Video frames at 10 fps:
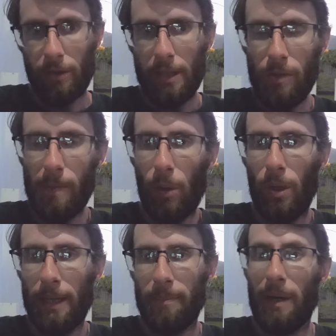de uma
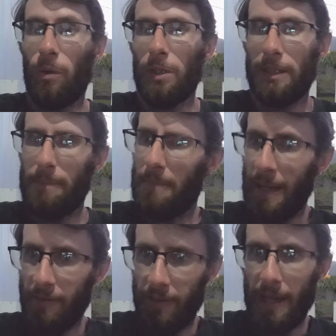hora para outra
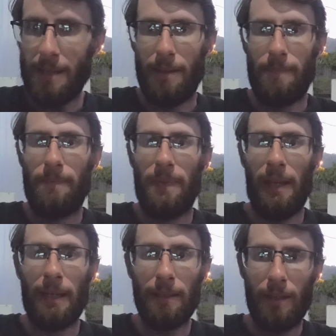bem feita,
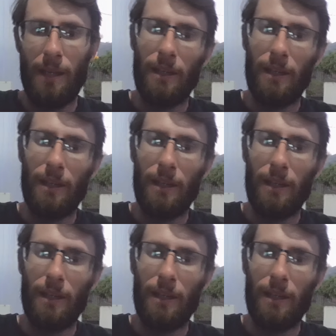né?